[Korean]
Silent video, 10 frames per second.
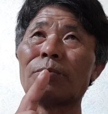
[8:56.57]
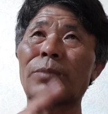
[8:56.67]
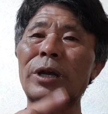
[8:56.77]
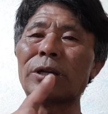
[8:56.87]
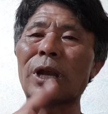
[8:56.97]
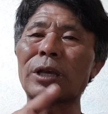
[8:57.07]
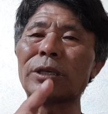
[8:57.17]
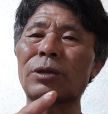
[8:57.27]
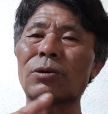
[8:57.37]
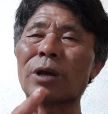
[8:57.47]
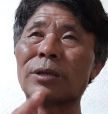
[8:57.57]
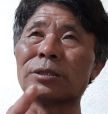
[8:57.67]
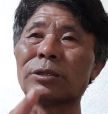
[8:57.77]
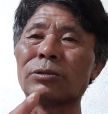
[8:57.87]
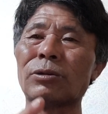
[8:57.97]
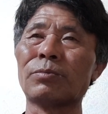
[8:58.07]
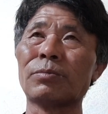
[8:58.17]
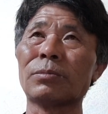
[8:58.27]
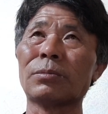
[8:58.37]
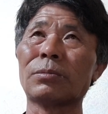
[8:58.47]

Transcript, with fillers: 바늘 한 개로 감성돔